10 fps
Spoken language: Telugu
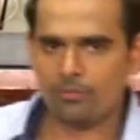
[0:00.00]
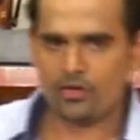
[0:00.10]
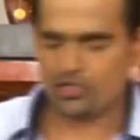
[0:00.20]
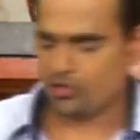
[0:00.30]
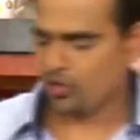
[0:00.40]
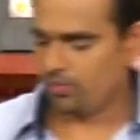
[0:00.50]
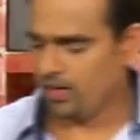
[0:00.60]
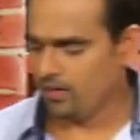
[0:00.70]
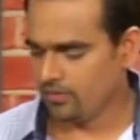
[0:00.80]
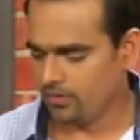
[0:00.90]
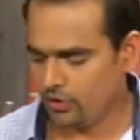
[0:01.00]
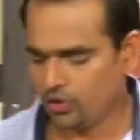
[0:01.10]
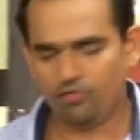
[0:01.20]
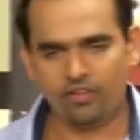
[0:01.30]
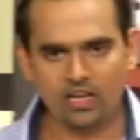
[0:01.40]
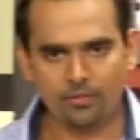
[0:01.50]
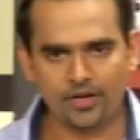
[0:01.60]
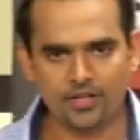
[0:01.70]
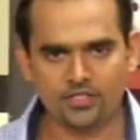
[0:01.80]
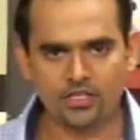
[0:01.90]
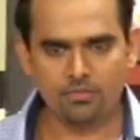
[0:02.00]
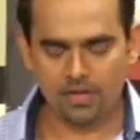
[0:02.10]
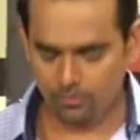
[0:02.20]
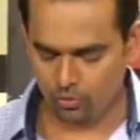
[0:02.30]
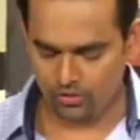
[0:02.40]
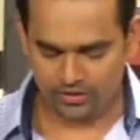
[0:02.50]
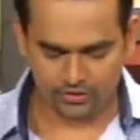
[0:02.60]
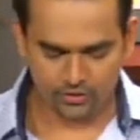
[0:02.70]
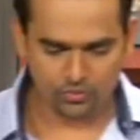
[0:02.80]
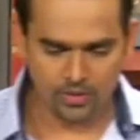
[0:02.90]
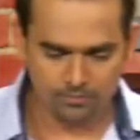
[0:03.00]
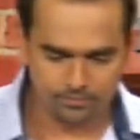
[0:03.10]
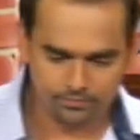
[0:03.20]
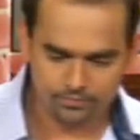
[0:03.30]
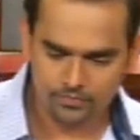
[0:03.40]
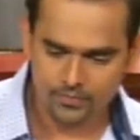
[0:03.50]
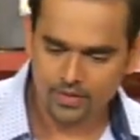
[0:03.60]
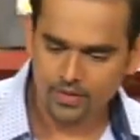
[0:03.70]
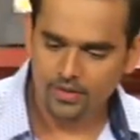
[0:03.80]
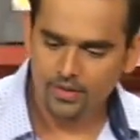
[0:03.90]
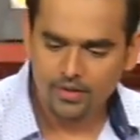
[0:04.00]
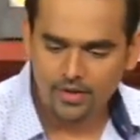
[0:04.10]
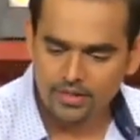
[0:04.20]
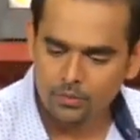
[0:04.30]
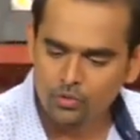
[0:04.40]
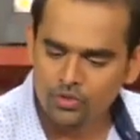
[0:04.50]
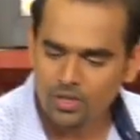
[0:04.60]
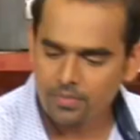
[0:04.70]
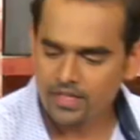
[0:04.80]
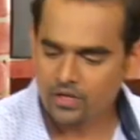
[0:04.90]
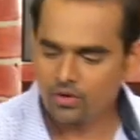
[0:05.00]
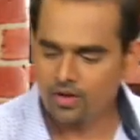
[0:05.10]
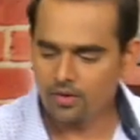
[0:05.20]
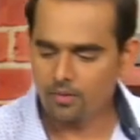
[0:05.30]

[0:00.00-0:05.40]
టెంపరేచర్ వచ్చే లోపల దీంతో ఫిల్లింగ్ పెట్టేసి మనం రోల్ చేసేసుకుందాం అయితే ముందుగా మన దగ్గర ఉన్న